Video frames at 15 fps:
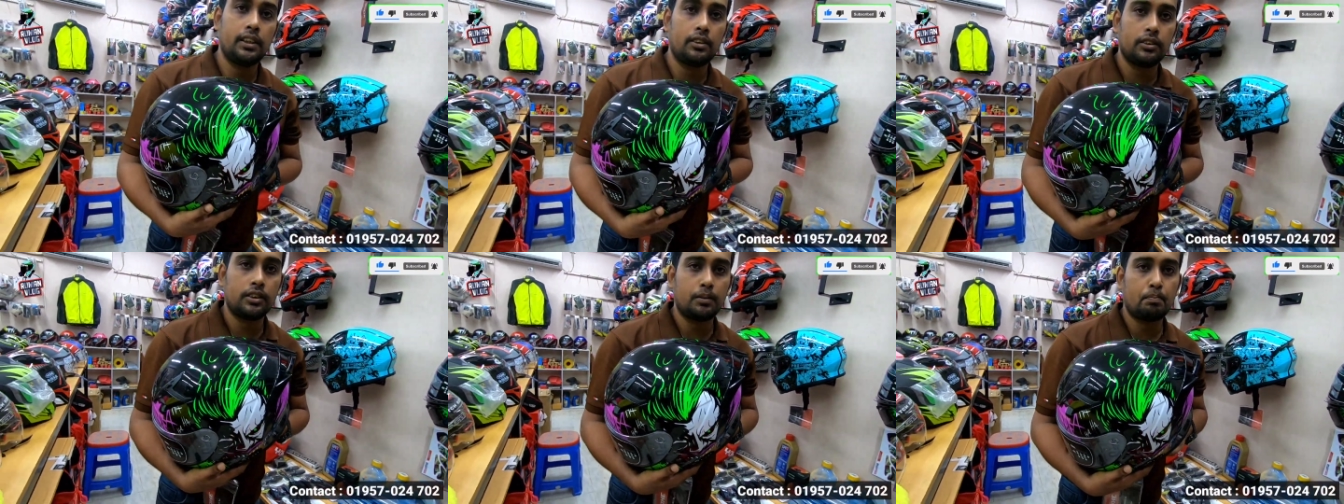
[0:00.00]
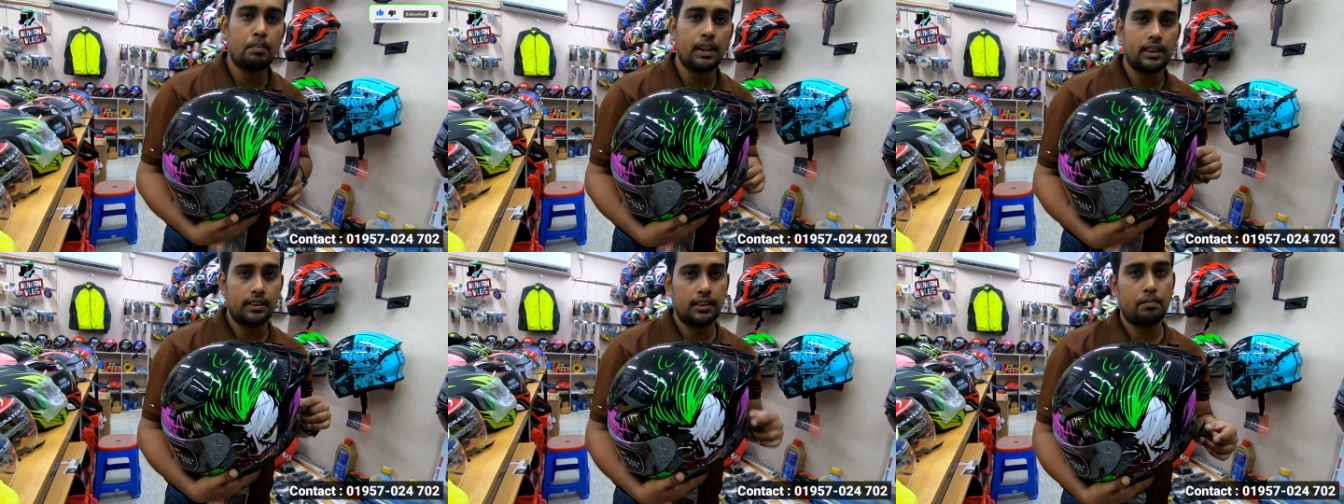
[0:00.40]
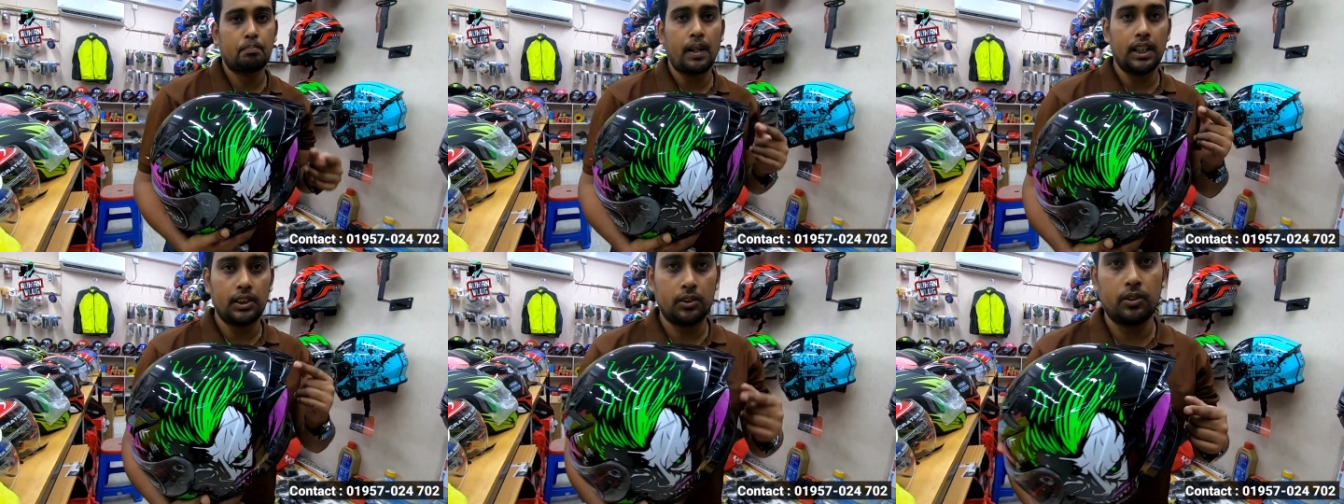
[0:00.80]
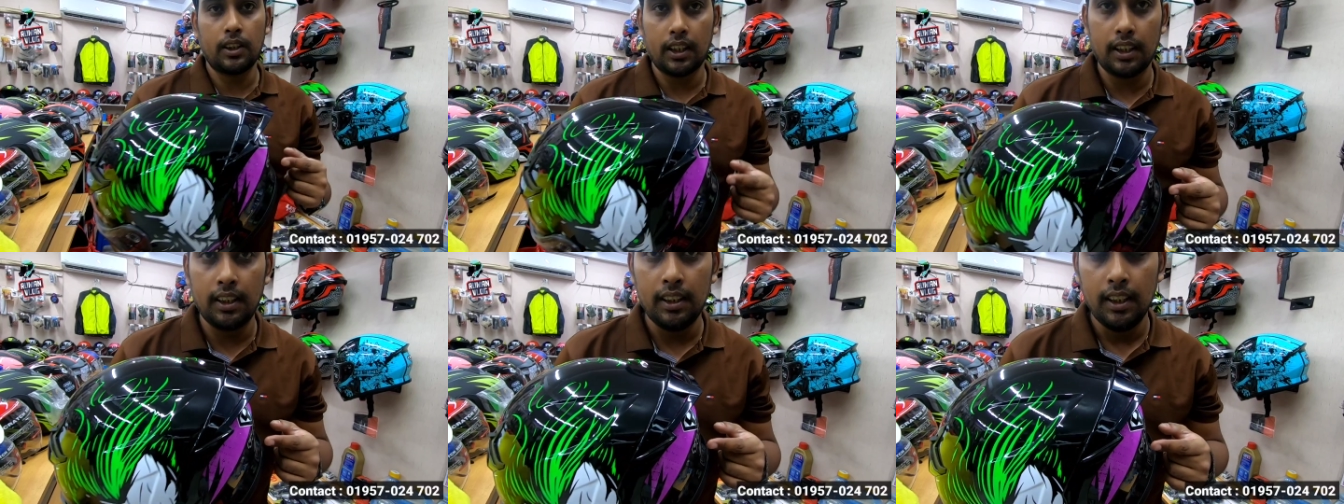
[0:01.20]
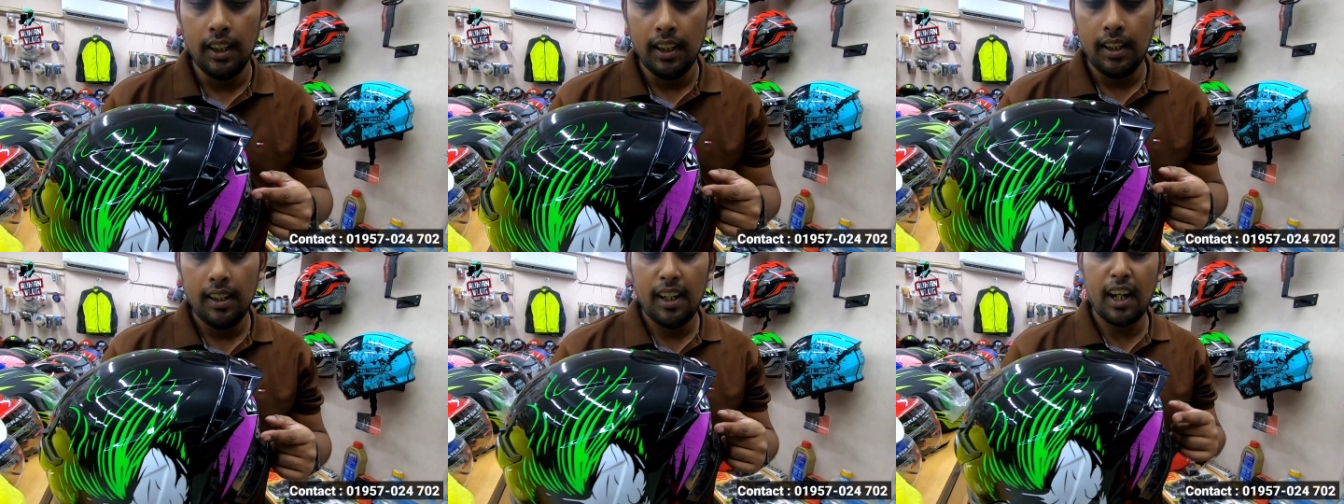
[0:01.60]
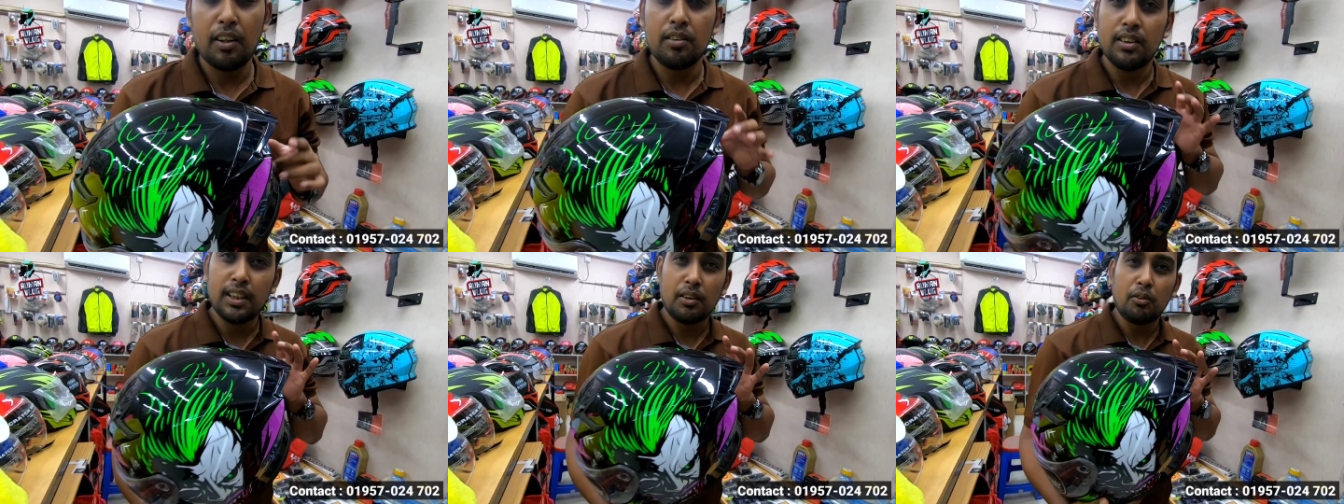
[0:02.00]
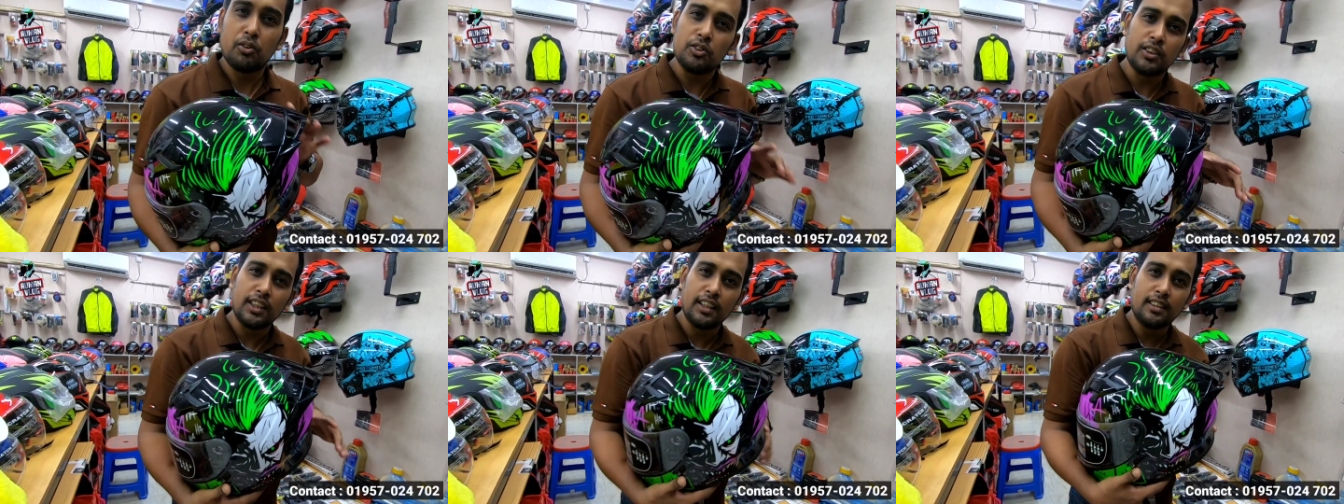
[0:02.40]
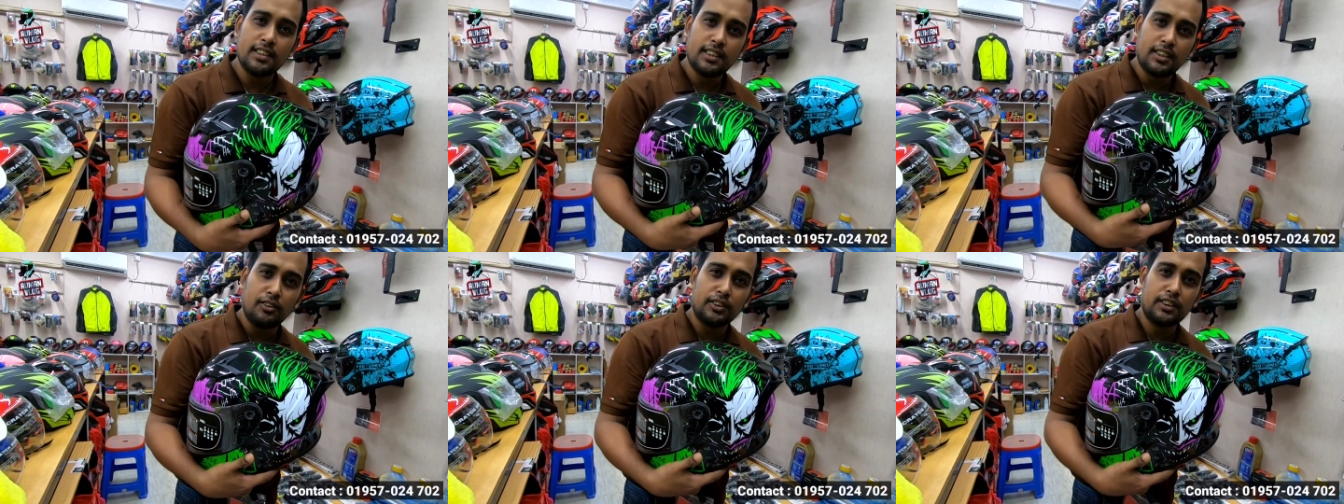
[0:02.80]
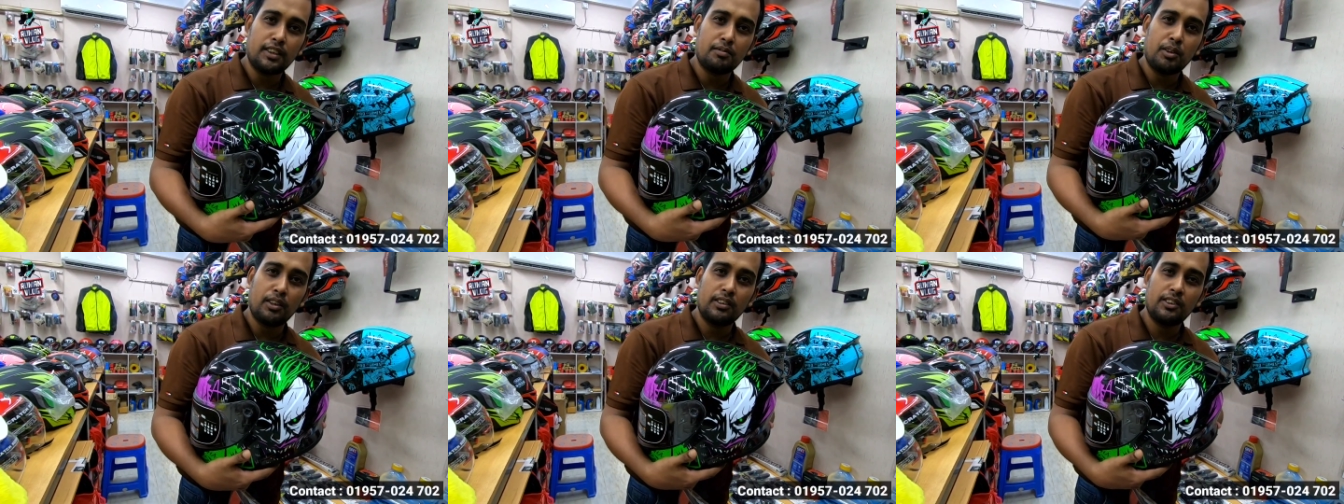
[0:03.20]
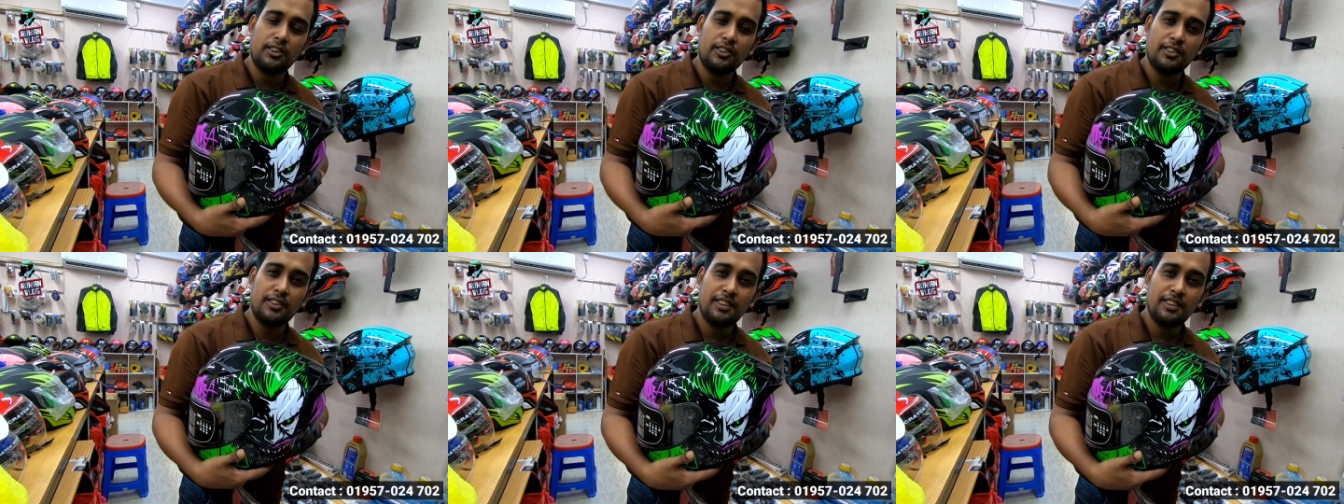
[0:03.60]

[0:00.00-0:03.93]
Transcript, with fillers: ছিল হচ্ছে পাঁচ হাজার পাঁচশো টাকা এখন এটা কত টাকা ডিসকাউন্ট চান বলেন তো